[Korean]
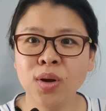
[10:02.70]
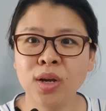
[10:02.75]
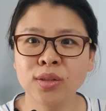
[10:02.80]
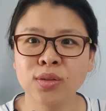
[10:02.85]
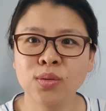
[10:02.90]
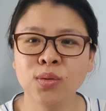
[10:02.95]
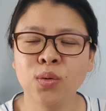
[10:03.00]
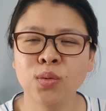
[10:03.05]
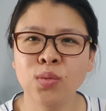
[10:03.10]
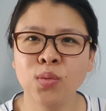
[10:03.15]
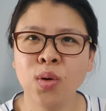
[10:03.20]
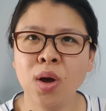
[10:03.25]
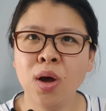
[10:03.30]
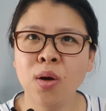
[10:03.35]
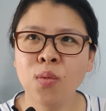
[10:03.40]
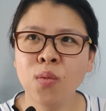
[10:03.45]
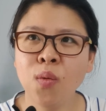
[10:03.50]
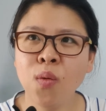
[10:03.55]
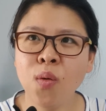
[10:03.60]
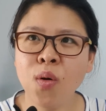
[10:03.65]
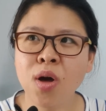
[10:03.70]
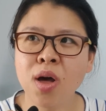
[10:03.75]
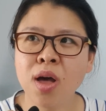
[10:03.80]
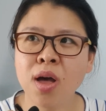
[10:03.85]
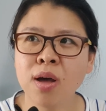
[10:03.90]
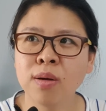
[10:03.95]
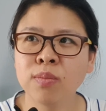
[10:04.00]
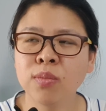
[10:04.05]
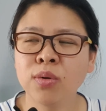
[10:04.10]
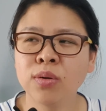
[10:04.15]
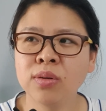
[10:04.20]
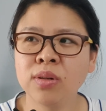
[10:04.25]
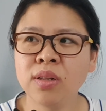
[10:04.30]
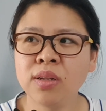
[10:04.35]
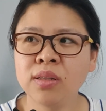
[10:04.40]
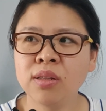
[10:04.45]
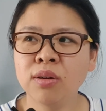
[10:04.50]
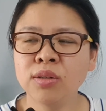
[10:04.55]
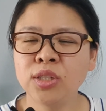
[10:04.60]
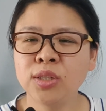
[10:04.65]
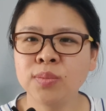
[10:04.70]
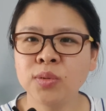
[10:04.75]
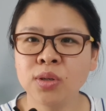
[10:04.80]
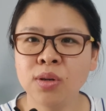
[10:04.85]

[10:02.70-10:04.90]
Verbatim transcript: 같은 것도 하고 뭐 리더십